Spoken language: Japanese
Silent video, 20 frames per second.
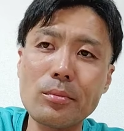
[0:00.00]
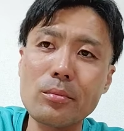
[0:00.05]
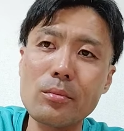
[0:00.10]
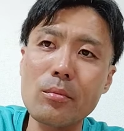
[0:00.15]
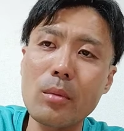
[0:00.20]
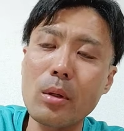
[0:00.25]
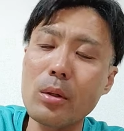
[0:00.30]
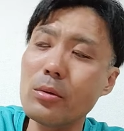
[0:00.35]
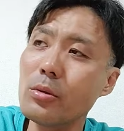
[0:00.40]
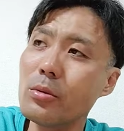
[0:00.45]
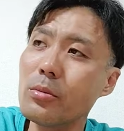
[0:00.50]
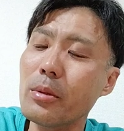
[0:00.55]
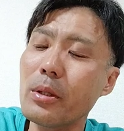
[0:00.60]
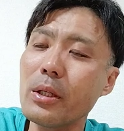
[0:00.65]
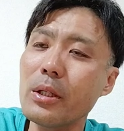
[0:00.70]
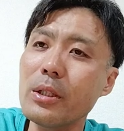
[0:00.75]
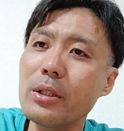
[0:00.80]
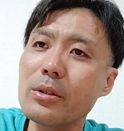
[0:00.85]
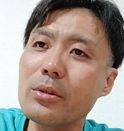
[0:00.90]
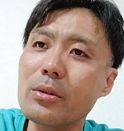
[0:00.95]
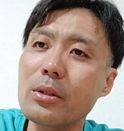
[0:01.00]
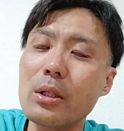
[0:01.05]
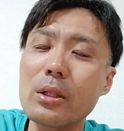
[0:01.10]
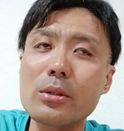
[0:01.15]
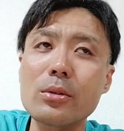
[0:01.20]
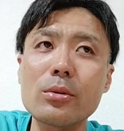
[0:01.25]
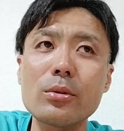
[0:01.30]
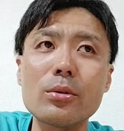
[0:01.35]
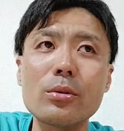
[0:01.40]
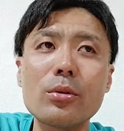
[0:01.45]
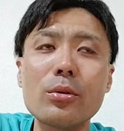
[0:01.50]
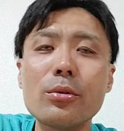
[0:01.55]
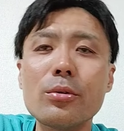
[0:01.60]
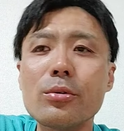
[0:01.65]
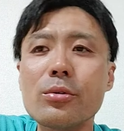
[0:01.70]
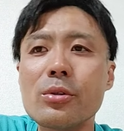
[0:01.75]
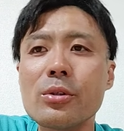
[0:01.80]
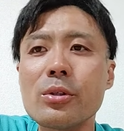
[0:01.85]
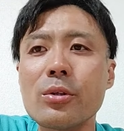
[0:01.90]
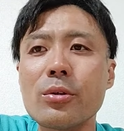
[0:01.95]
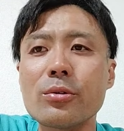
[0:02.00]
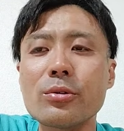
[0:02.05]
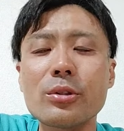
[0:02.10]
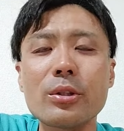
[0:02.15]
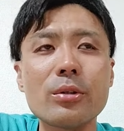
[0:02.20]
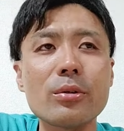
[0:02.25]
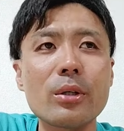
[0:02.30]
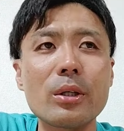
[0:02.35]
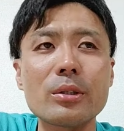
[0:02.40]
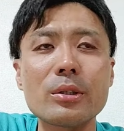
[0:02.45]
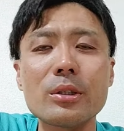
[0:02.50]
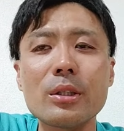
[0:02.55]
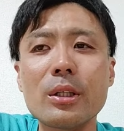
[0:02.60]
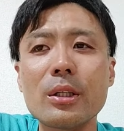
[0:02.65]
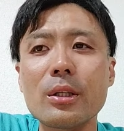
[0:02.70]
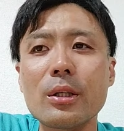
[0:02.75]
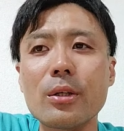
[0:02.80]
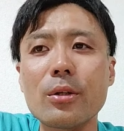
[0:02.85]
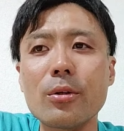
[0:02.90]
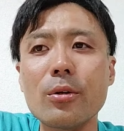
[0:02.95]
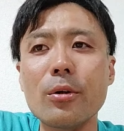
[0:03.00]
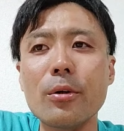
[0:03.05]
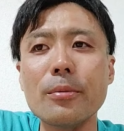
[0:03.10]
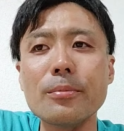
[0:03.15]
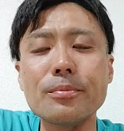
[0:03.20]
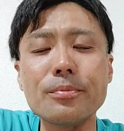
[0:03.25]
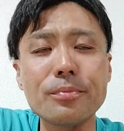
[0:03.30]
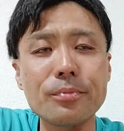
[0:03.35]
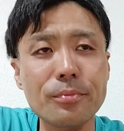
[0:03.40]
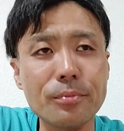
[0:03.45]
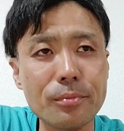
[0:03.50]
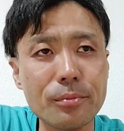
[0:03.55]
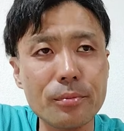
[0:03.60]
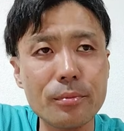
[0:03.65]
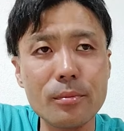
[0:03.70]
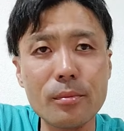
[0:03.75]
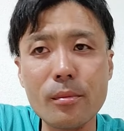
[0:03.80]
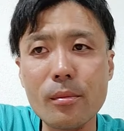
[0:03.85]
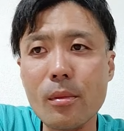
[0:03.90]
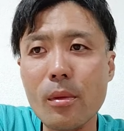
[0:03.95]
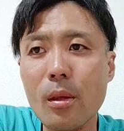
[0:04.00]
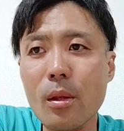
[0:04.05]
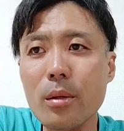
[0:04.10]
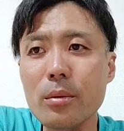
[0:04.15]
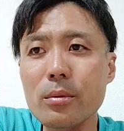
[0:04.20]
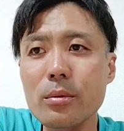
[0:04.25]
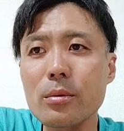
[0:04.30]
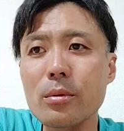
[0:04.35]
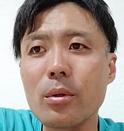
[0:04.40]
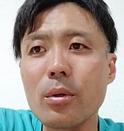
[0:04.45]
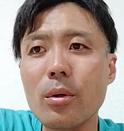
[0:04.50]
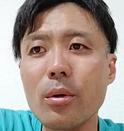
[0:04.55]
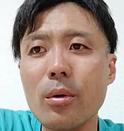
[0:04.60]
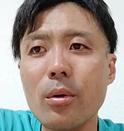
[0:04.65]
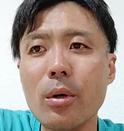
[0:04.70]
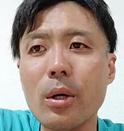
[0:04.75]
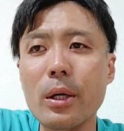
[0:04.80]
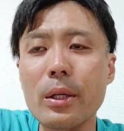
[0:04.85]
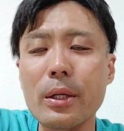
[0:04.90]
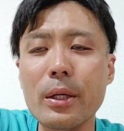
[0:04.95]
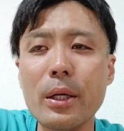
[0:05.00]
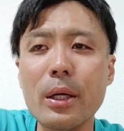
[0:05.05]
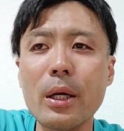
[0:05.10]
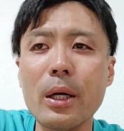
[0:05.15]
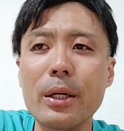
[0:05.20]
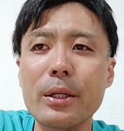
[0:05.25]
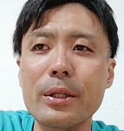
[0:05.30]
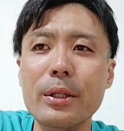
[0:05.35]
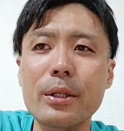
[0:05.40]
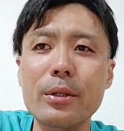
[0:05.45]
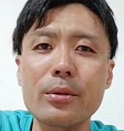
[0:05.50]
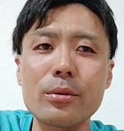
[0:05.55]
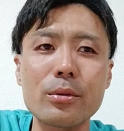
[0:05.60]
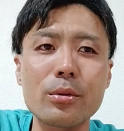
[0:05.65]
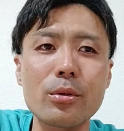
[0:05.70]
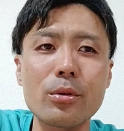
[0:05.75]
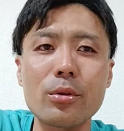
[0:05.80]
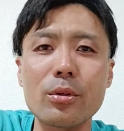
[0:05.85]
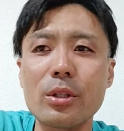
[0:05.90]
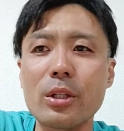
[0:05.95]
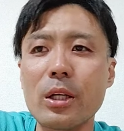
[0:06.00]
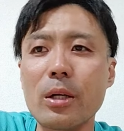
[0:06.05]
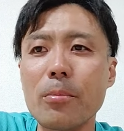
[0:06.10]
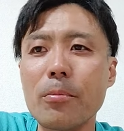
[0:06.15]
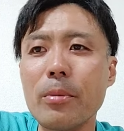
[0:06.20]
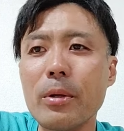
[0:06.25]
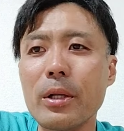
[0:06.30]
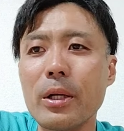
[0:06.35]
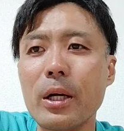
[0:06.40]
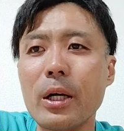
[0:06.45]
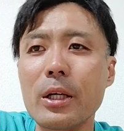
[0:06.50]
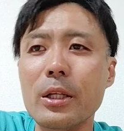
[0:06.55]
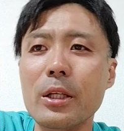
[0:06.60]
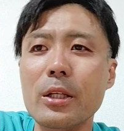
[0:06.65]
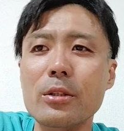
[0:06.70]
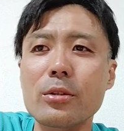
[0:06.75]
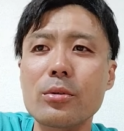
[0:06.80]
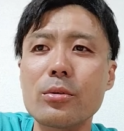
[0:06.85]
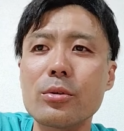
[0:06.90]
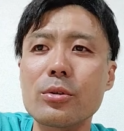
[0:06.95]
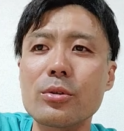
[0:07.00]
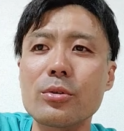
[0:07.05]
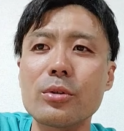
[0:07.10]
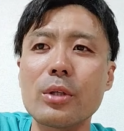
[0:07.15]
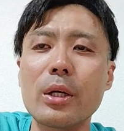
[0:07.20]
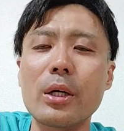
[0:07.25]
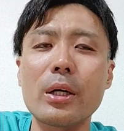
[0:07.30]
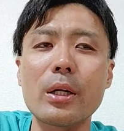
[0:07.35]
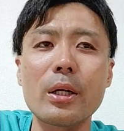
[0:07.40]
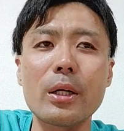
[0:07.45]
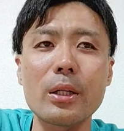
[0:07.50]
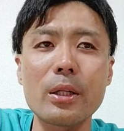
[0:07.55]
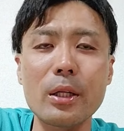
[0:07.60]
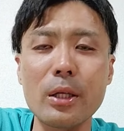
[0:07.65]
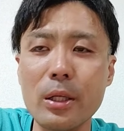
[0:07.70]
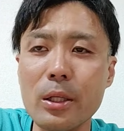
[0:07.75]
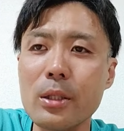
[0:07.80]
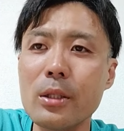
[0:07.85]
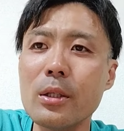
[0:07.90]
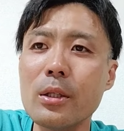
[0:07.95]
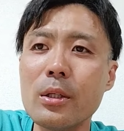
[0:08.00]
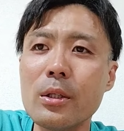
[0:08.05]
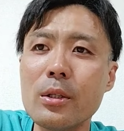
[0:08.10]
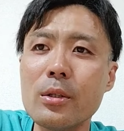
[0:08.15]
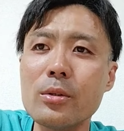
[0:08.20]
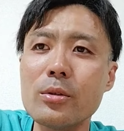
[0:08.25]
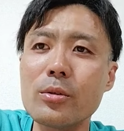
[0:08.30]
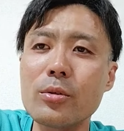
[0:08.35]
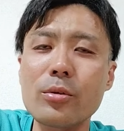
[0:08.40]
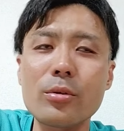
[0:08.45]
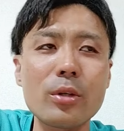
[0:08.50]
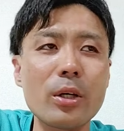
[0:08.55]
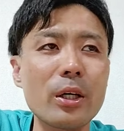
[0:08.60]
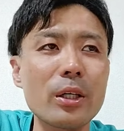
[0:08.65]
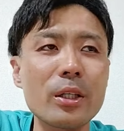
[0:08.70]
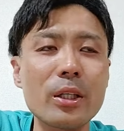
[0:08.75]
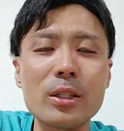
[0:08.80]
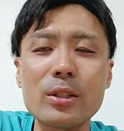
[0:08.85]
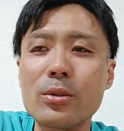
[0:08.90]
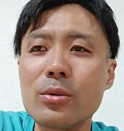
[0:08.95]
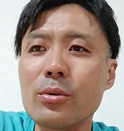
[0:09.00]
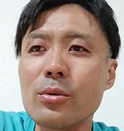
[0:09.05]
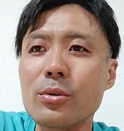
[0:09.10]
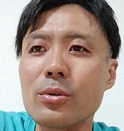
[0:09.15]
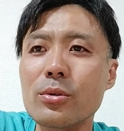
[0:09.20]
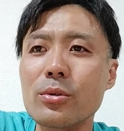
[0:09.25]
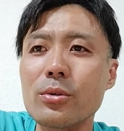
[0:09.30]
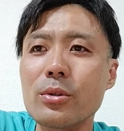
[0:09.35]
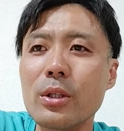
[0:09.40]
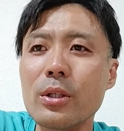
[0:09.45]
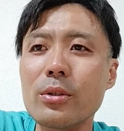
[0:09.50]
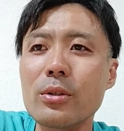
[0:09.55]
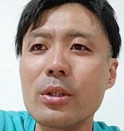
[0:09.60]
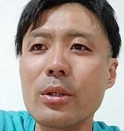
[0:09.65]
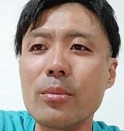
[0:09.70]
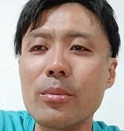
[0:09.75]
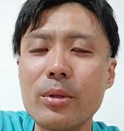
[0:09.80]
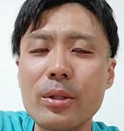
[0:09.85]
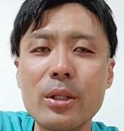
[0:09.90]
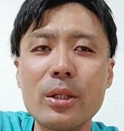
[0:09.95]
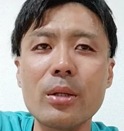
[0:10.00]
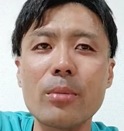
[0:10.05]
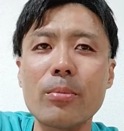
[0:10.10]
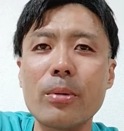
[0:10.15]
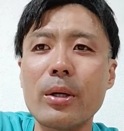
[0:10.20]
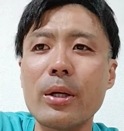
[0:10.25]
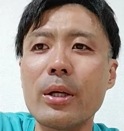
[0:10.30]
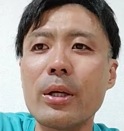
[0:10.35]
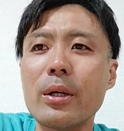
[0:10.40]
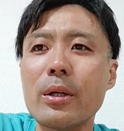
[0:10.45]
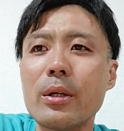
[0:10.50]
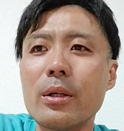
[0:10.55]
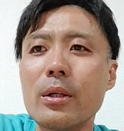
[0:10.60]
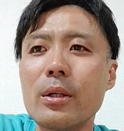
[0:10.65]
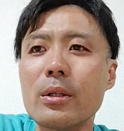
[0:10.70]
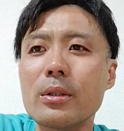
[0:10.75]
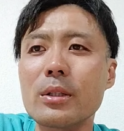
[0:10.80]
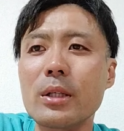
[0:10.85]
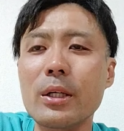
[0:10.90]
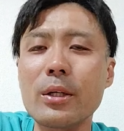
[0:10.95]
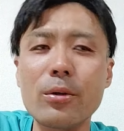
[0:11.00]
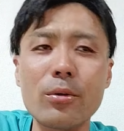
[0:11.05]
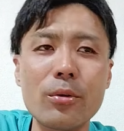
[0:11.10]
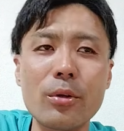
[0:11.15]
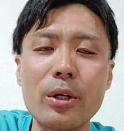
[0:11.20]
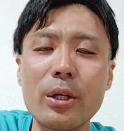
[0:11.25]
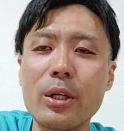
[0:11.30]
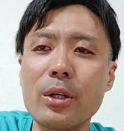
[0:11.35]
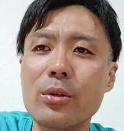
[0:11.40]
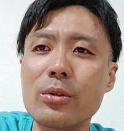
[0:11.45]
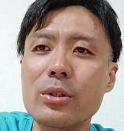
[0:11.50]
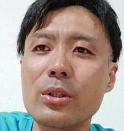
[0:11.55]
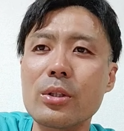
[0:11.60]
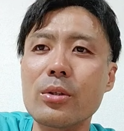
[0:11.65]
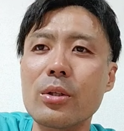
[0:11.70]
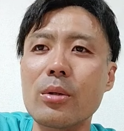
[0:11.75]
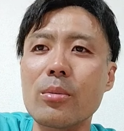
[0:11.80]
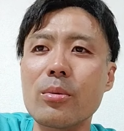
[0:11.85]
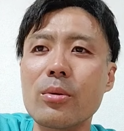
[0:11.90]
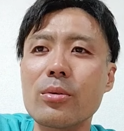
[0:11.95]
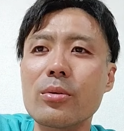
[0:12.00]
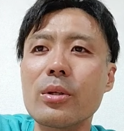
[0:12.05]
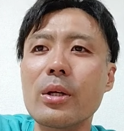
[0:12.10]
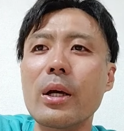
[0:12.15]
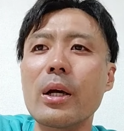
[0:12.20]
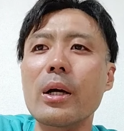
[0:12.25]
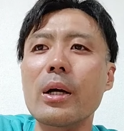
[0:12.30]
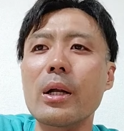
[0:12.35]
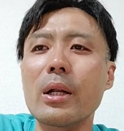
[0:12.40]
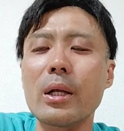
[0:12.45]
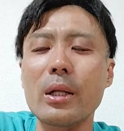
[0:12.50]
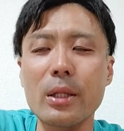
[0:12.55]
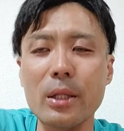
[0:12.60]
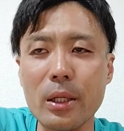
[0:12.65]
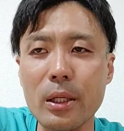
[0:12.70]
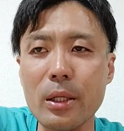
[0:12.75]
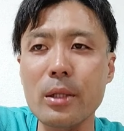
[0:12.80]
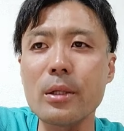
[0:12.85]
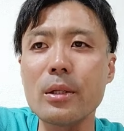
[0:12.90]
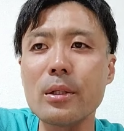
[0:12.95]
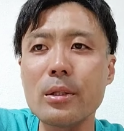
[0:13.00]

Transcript: まあ、ウーバーイーツがそういうどういう事業をしてるか知らんけど、のお金が入ってくるとこってやっぱり配達報酬やからね、そこの配達報酬を得るために、やっぱり最後の営業してるのは僕らやからね、